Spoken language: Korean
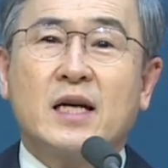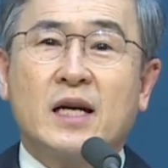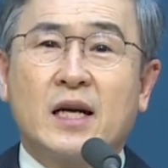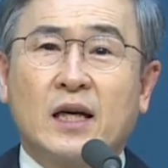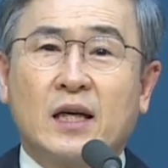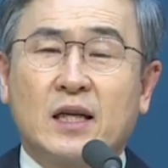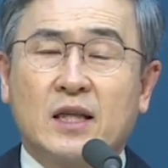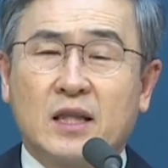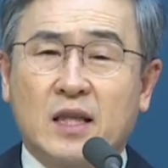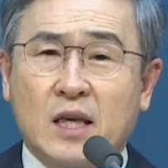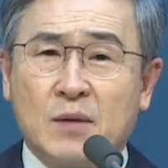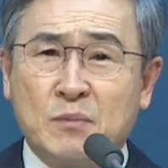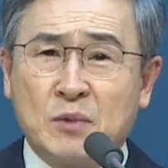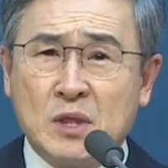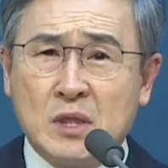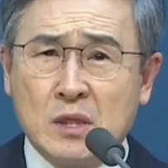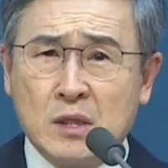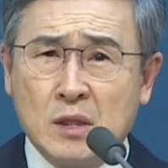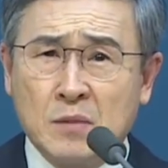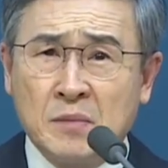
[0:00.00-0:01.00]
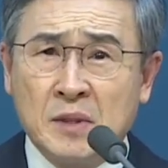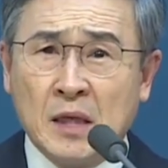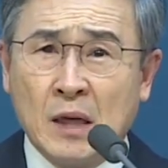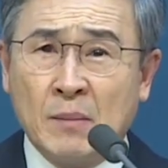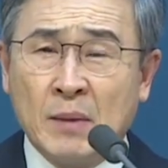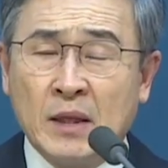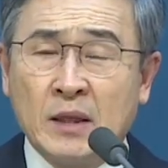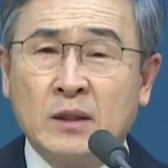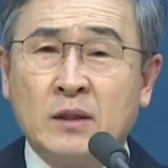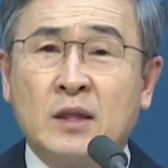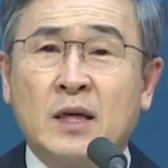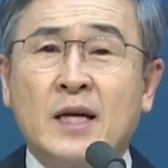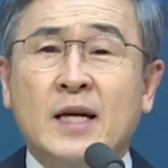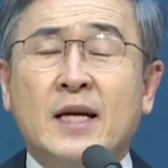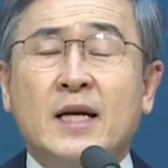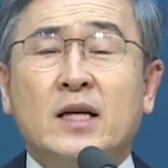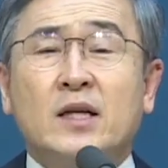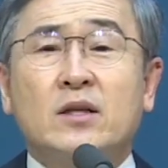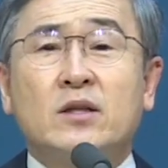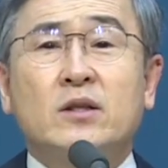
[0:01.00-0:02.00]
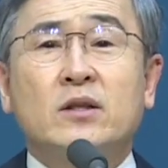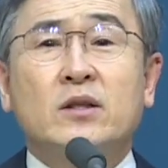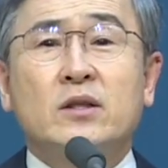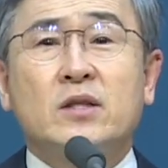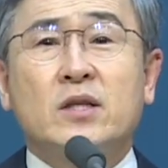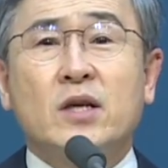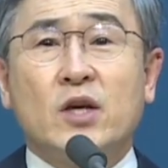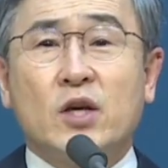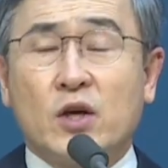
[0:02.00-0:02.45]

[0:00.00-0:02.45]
않았기 때문입니다만은 그것의